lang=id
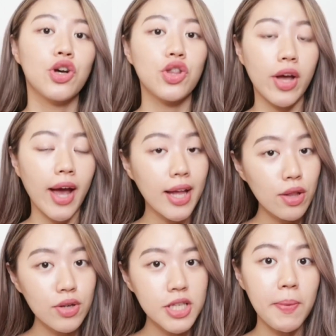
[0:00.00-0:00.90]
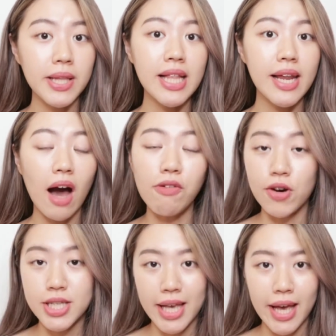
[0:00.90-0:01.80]
Contohnya itu seperti dari
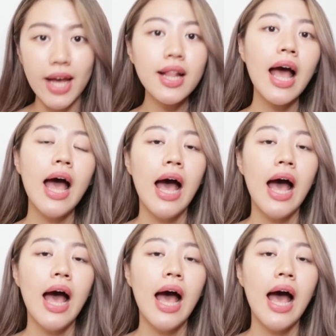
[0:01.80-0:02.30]
Avoskin